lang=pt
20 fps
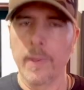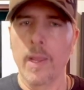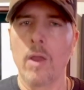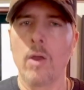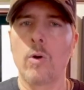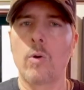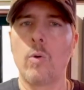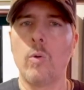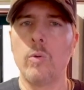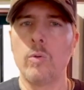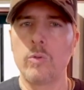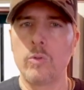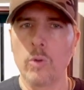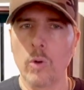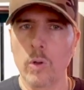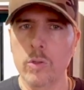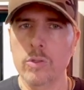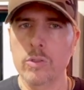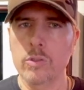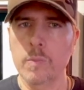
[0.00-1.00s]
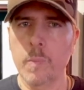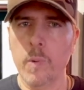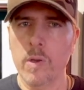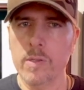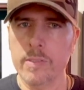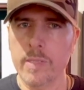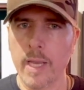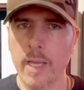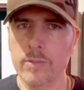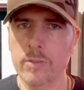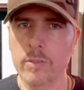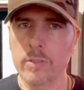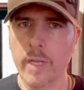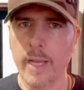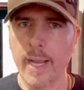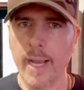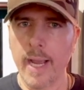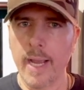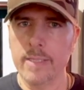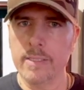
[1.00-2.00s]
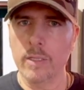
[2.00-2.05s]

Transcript: com todos os processos legais